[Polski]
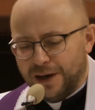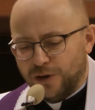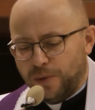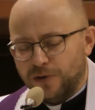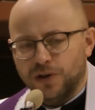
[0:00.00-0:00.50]

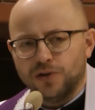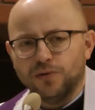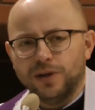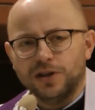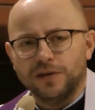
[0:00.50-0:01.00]
To pierwsze, co
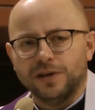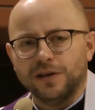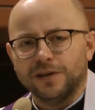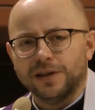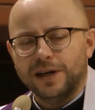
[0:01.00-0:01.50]
uderza w tej
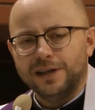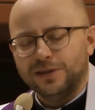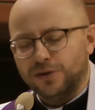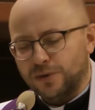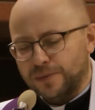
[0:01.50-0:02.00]
Ewangelii,
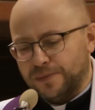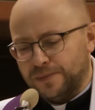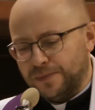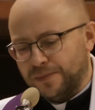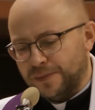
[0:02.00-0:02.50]
to
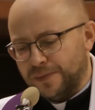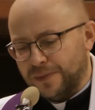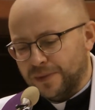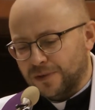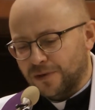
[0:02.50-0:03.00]

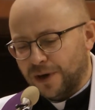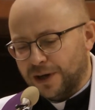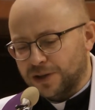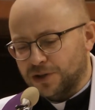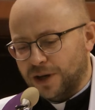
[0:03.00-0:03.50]

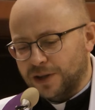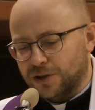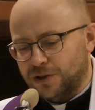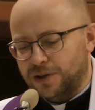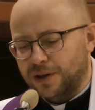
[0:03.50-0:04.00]
fakt, że Jan
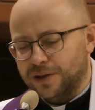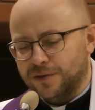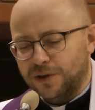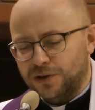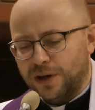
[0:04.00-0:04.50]
Chrzciciel jest
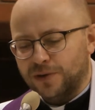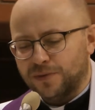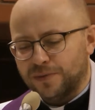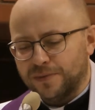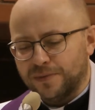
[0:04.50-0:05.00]
w więzieniu.
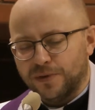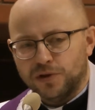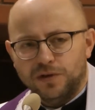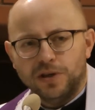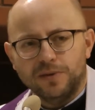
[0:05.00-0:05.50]

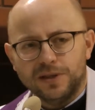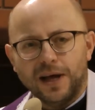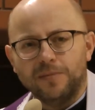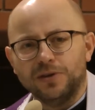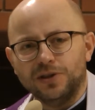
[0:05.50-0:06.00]
Oczywiście my
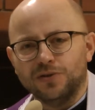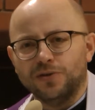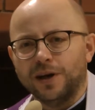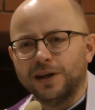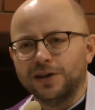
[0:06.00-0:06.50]
znamy
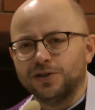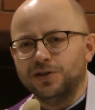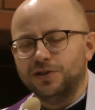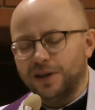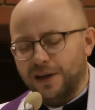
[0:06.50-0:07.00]
historię Jana
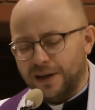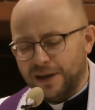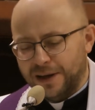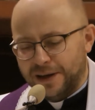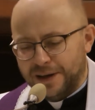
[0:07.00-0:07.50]
Chrzciciela,
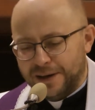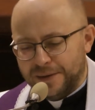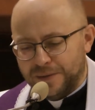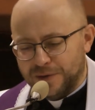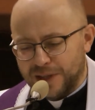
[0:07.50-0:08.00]

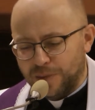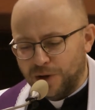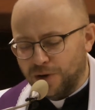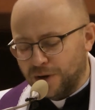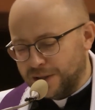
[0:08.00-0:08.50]
znamy
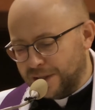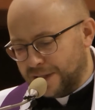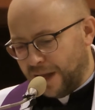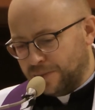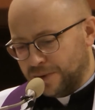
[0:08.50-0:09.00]
jej kolejne
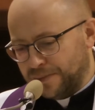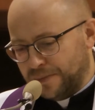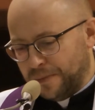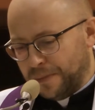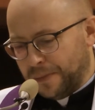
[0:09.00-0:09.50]
etapy,
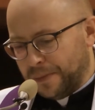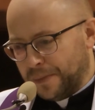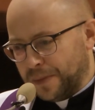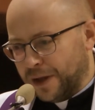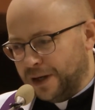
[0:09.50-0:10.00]

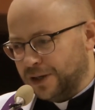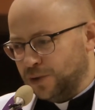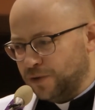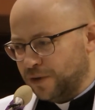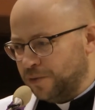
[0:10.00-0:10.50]
ale
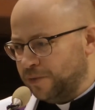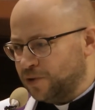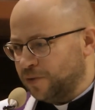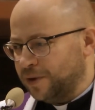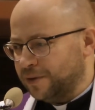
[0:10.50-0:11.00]
kiedy uświadomimy
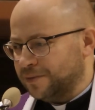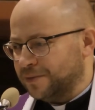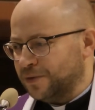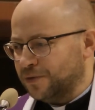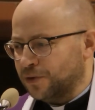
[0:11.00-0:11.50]
sobie
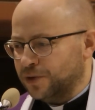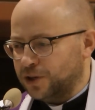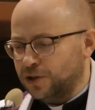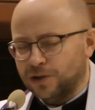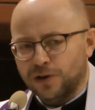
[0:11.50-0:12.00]
w
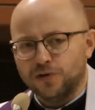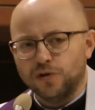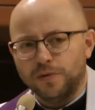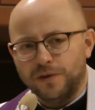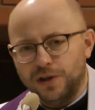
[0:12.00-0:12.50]
kontekście tego,
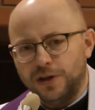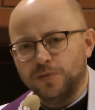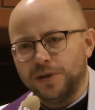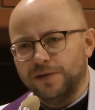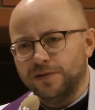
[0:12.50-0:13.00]
co
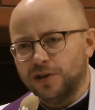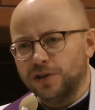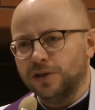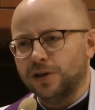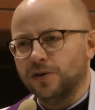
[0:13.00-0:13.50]
powiedzieliśmy nawet w
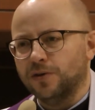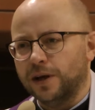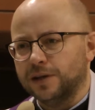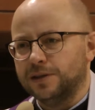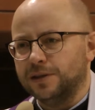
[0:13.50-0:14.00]
czasie tych
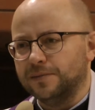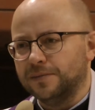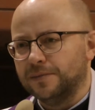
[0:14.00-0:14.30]
rekolekcji,